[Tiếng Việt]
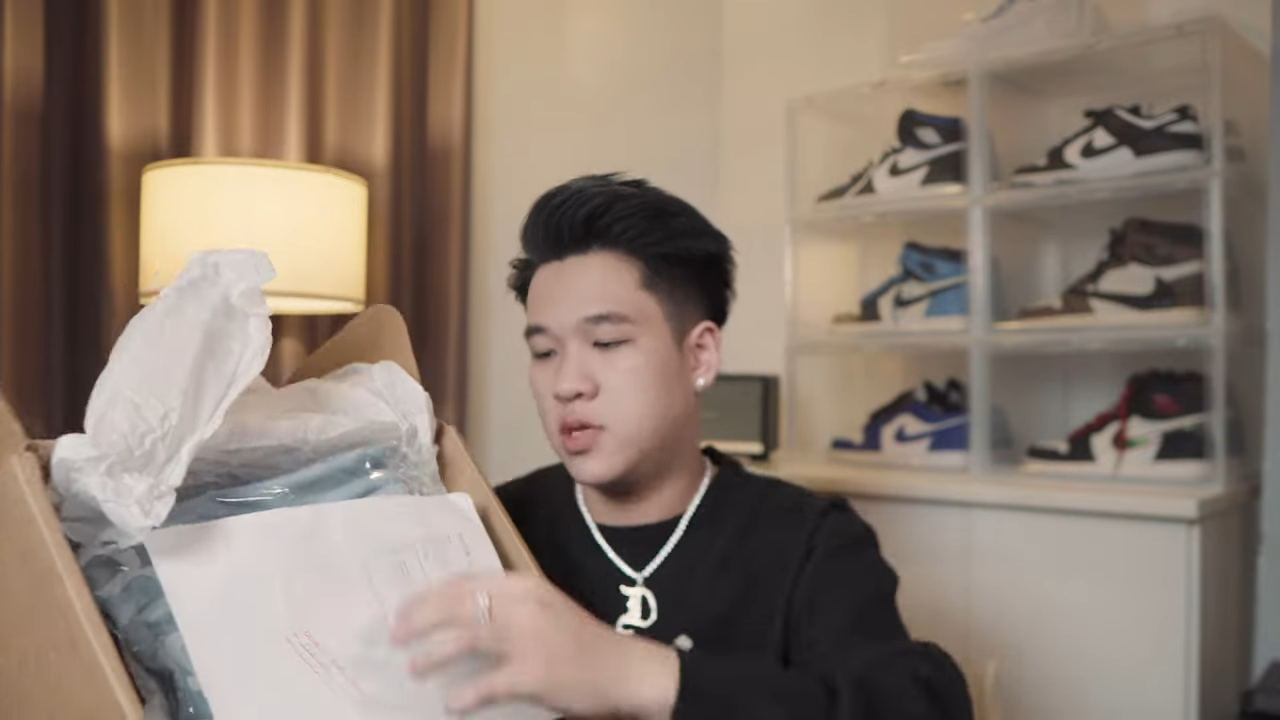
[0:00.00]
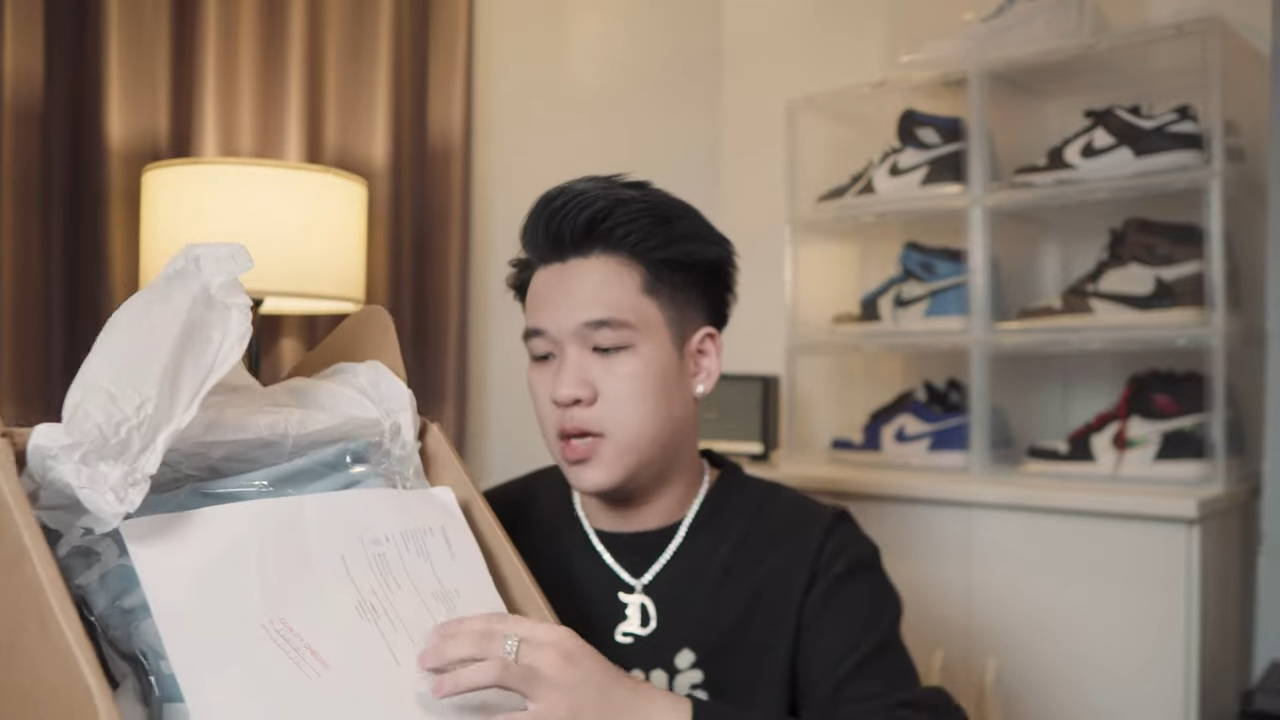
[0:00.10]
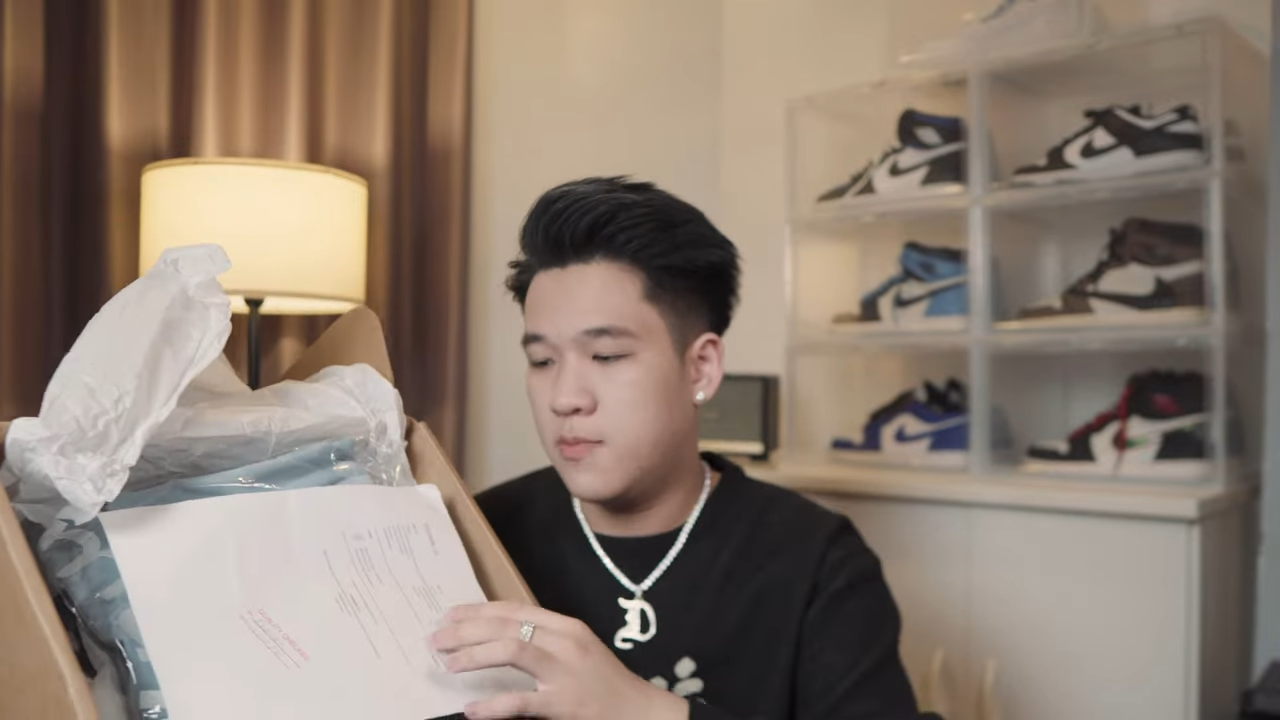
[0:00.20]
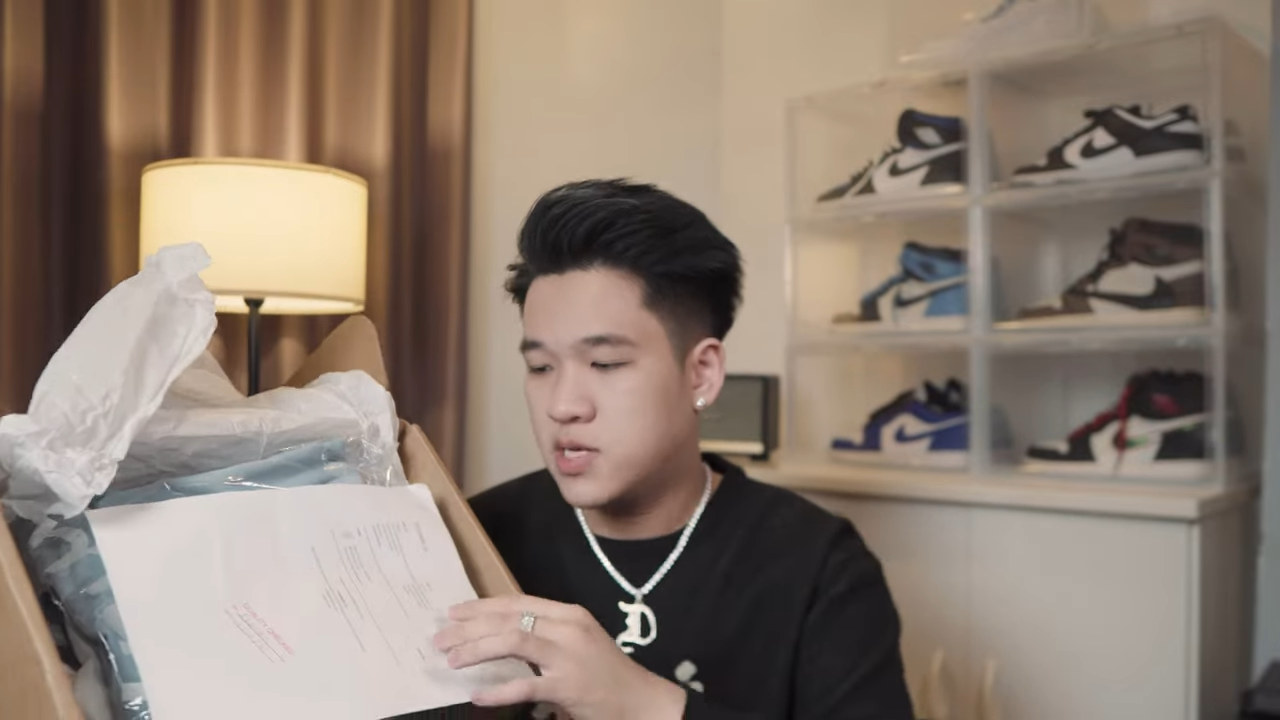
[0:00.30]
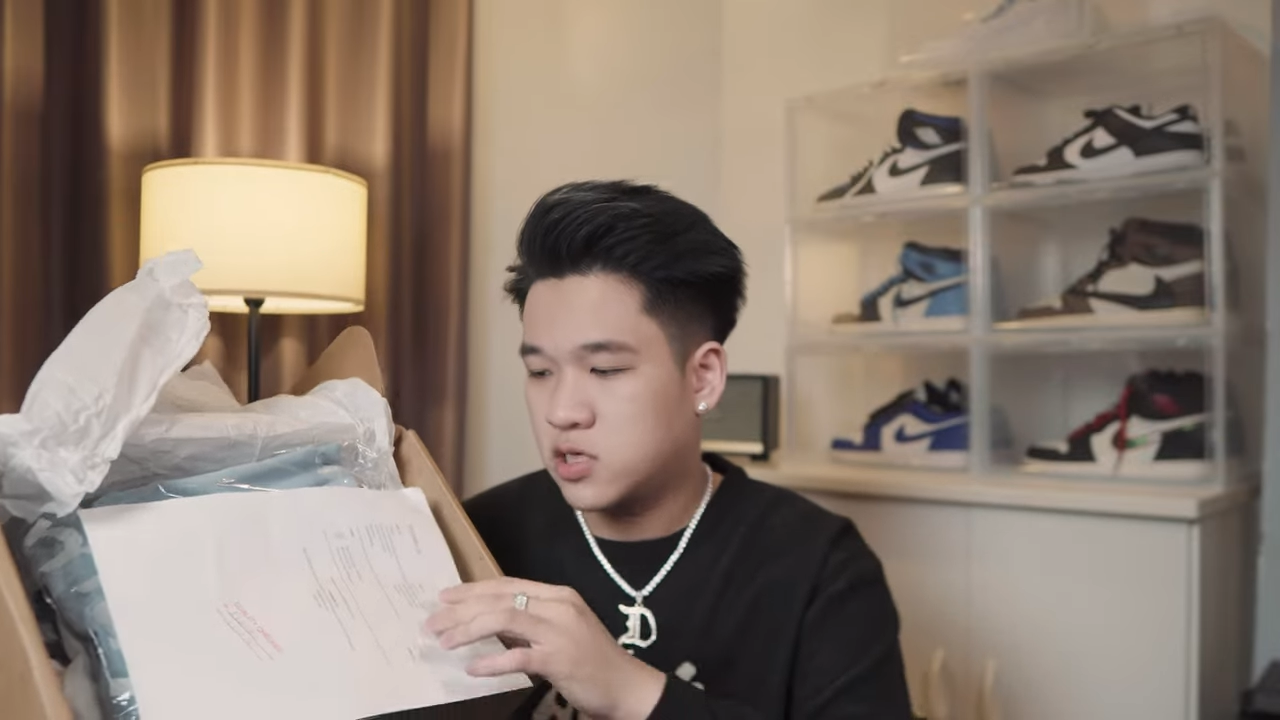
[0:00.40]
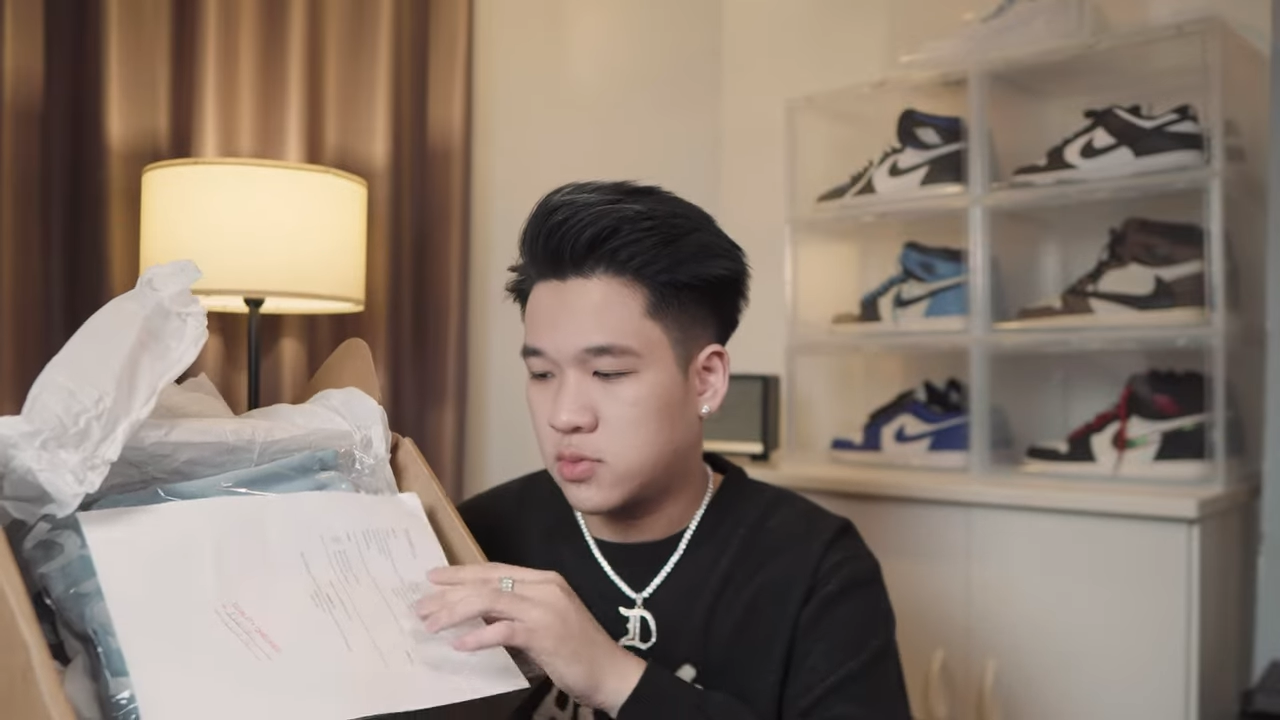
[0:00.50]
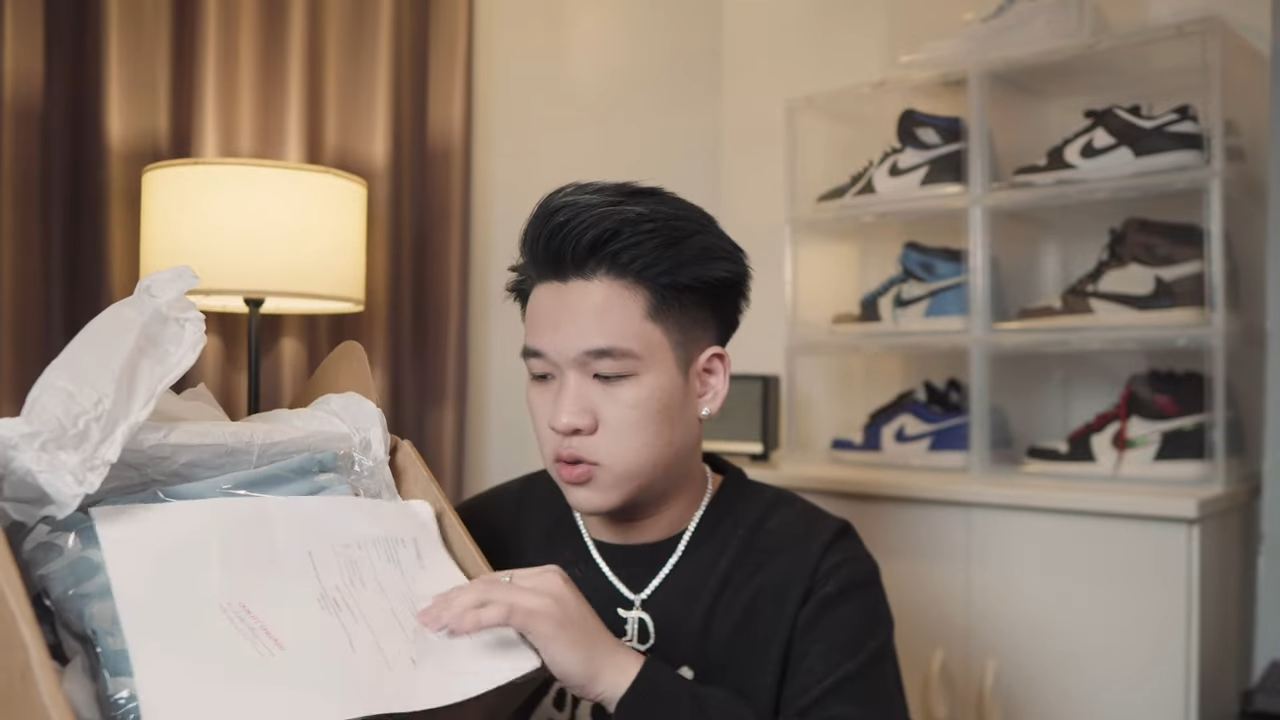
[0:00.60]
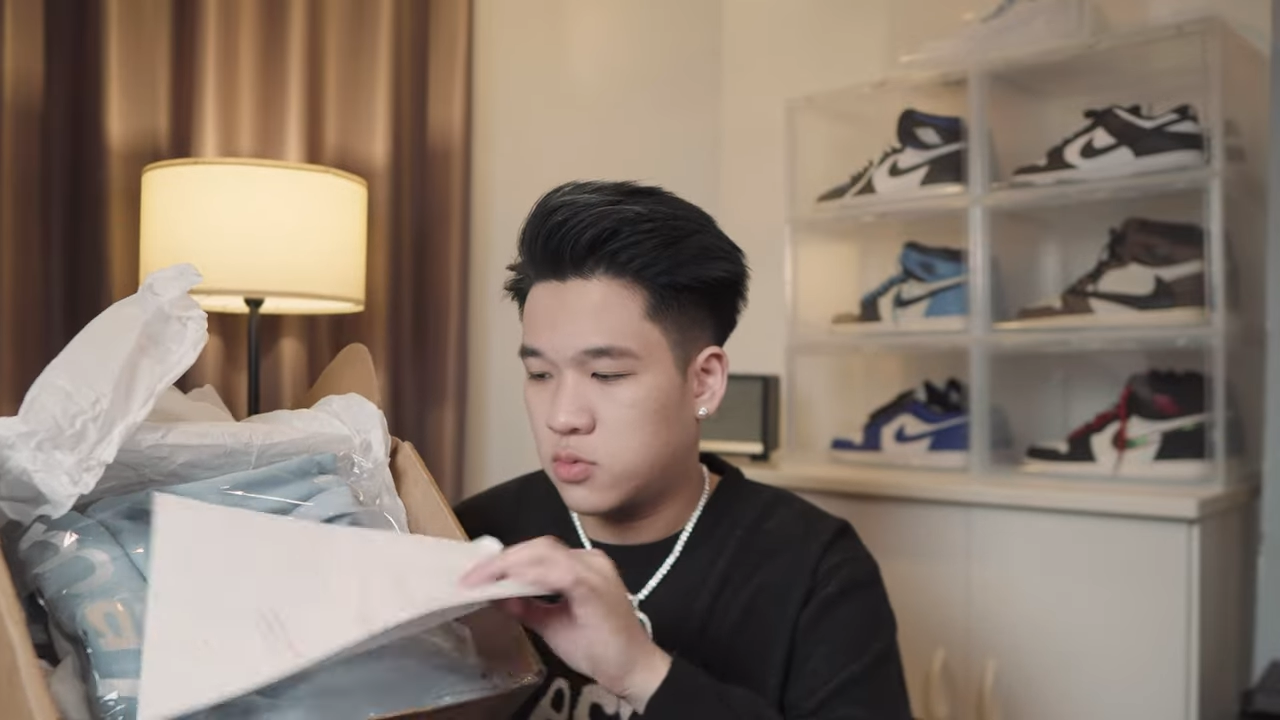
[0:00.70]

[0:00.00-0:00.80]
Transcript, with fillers: thì bên trong này